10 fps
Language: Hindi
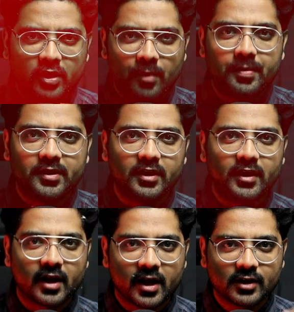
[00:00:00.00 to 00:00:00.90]
कोई
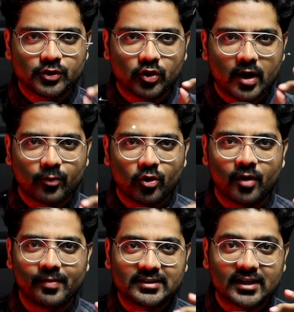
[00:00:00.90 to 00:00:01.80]
कंपटीटर है जो आपको
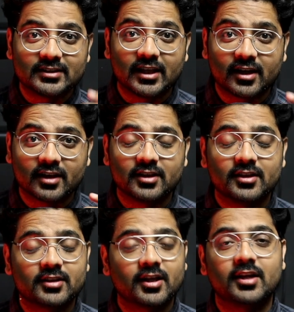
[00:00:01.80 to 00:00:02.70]
हमेशा दिक्कत ही
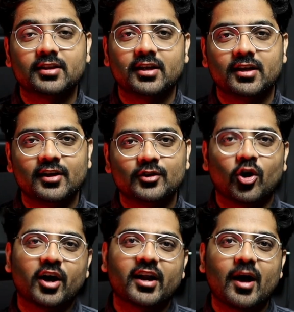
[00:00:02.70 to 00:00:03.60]
देता रहता है
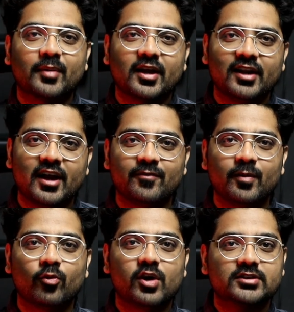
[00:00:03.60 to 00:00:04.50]
तो अगर आपकी लाइफ में कोई